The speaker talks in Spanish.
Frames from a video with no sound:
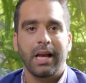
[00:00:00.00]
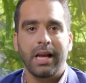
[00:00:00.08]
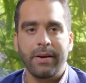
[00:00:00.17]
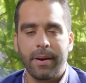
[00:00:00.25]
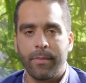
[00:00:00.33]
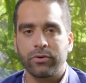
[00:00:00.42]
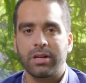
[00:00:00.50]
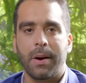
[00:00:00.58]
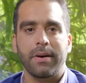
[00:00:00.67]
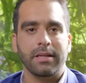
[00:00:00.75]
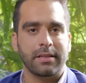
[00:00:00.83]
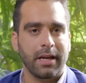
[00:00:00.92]
íbamos
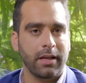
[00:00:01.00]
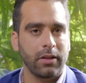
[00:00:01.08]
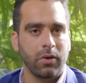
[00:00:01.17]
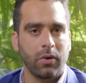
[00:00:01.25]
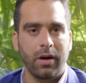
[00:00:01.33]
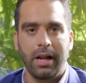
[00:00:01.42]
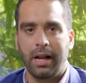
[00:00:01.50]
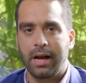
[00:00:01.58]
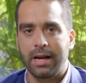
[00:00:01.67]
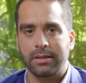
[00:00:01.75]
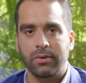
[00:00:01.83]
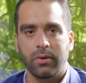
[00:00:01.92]
avanzando el
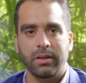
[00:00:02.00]
caso